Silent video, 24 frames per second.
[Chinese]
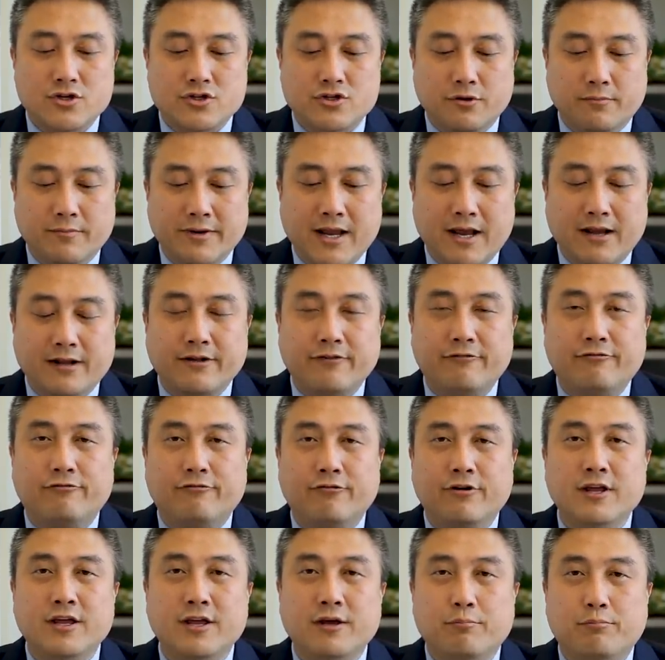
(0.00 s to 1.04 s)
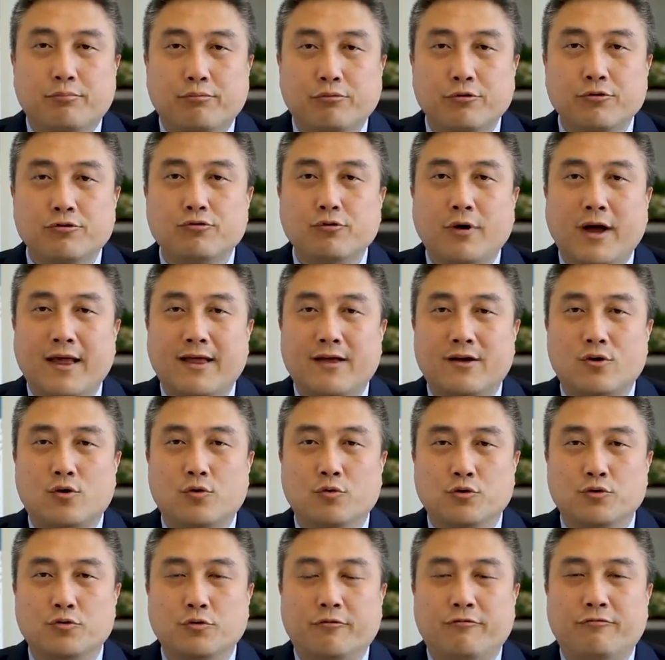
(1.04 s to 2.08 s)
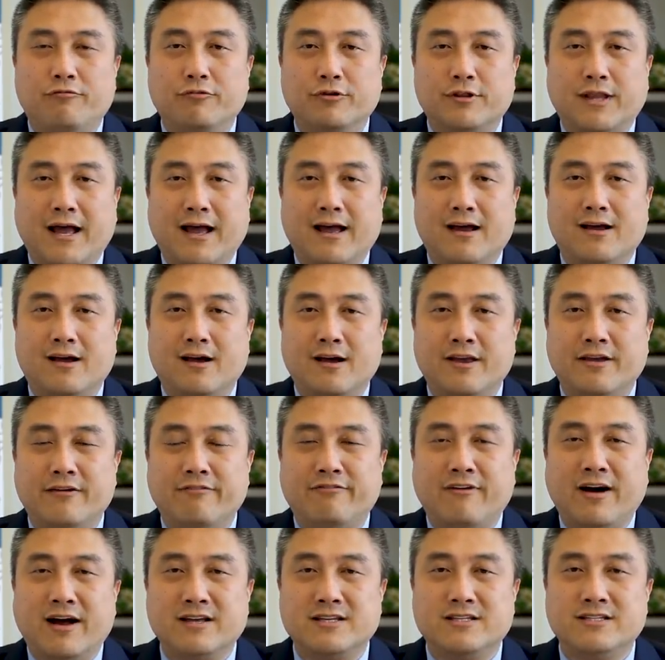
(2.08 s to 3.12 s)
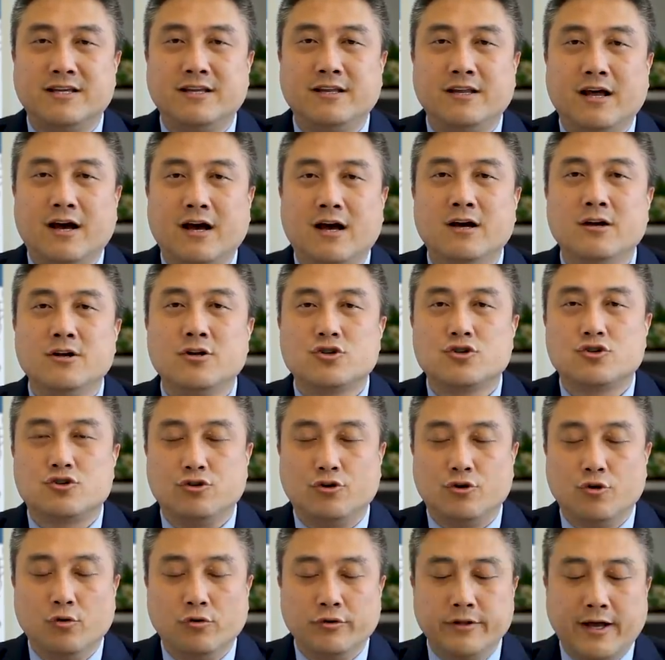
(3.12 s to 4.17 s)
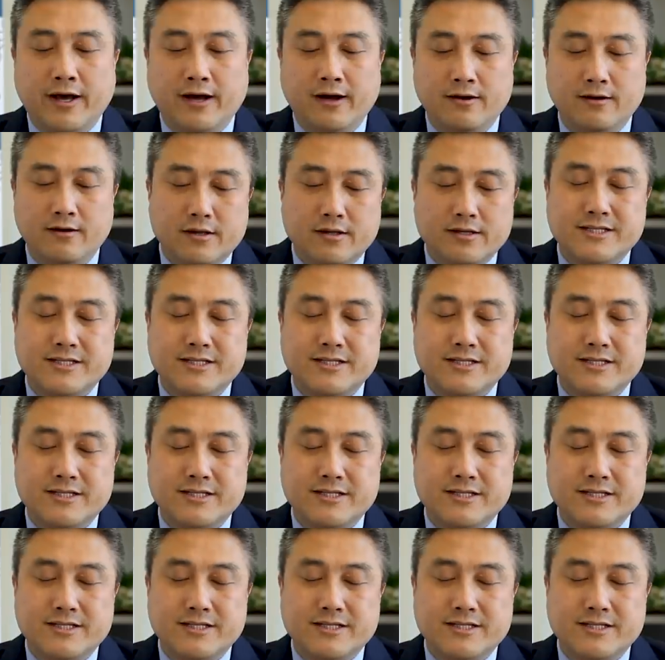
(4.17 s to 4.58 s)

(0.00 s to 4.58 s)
什么样的福利不算公众负担，可以放心的使用呢？